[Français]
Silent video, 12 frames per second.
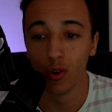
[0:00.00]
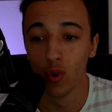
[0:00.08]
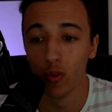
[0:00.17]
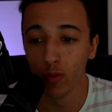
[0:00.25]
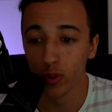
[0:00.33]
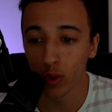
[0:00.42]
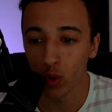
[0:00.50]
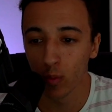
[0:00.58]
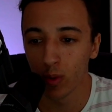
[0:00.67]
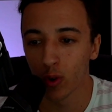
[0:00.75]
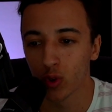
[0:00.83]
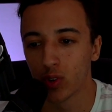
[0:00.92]
le faisant
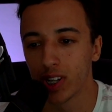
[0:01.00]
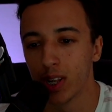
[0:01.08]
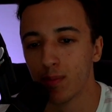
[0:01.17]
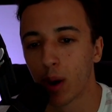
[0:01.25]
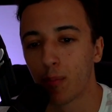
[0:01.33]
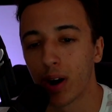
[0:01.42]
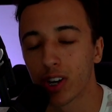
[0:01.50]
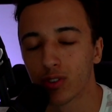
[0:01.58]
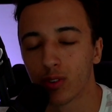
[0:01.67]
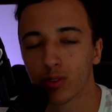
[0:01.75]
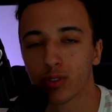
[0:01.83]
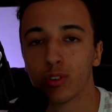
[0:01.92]
tomber en chute libre par
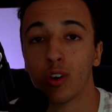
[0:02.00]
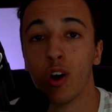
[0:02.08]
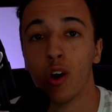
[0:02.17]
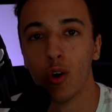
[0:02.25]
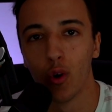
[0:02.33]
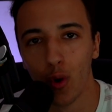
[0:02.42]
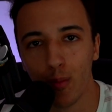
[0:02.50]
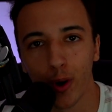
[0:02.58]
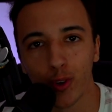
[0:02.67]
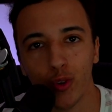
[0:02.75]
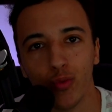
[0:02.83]
chance au bord du